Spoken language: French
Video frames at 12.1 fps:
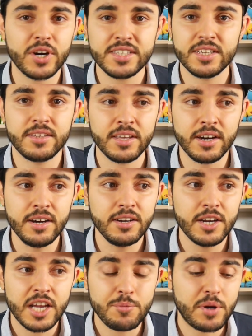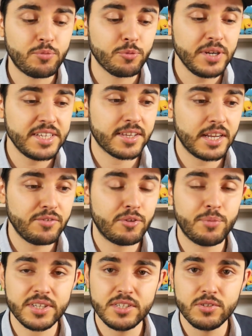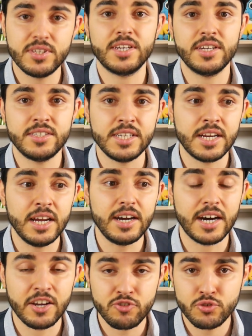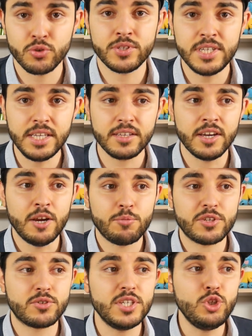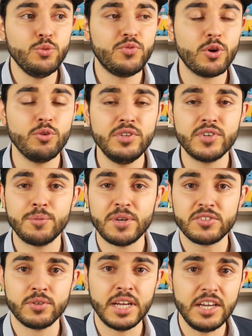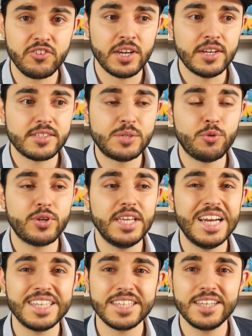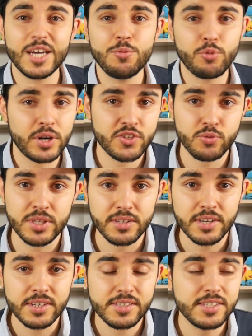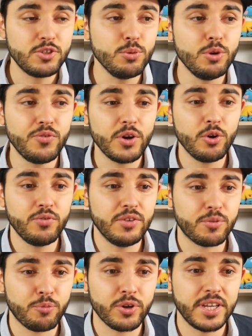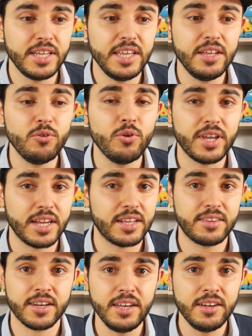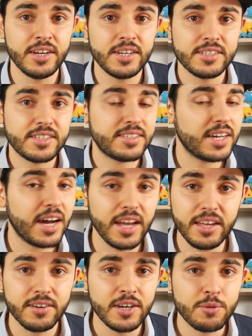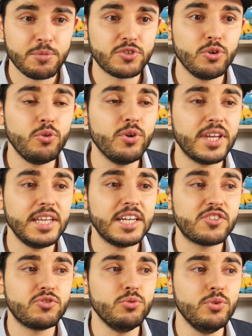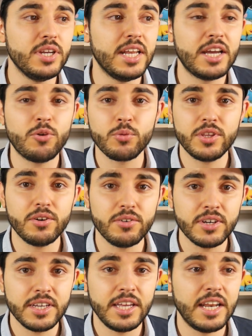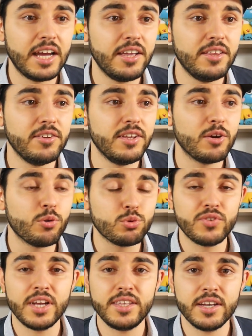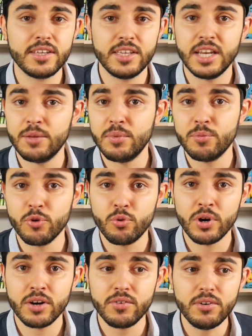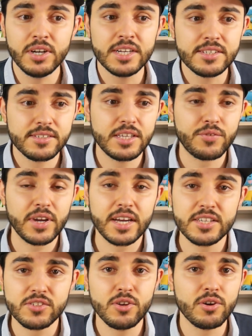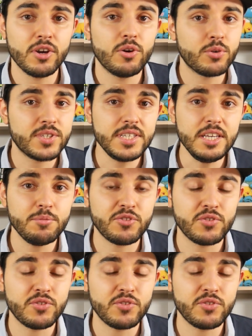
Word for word: morts, etc. Et bah pour moi, Isana fait partie de ces critiques-là, à juste titre, parce que si tu me fais revivre un personnage, c'est pour qu'il ait un intérêt pour la suite. Si tu me le fais revivre pour qu'il n'ait aucun intérêt, ça sert à rien. Parce que ok Natsu, il est content, il, a il retrouve quelqu'un qu'il aimait beaucoup avant, ses frères et sœurs aussi, mais